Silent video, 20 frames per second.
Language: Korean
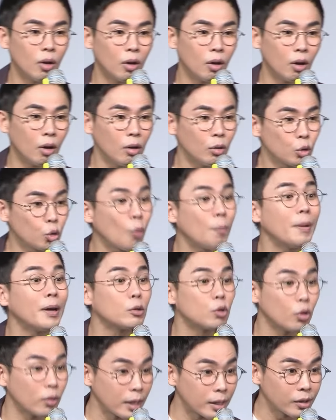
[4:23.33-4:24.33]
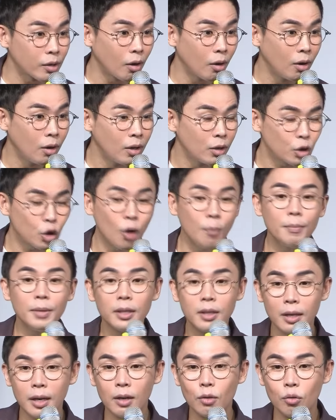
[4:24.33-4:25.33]
어 쪽방촌에서
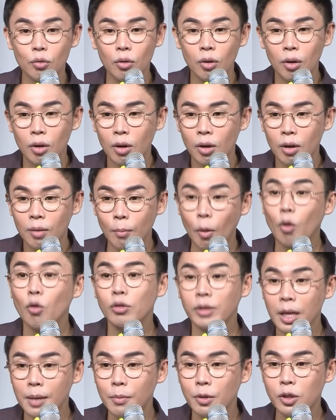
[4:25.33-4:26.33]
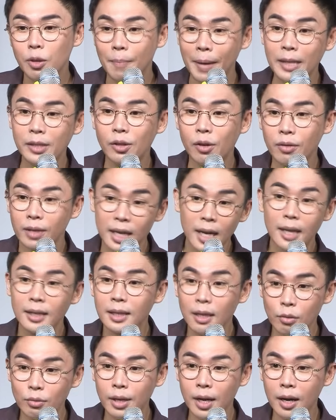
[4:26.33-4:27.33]
천민들하고 먹고 살면서 백성
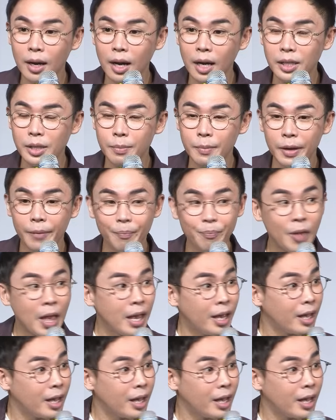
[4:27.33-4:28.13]
이해한다고 생각하지만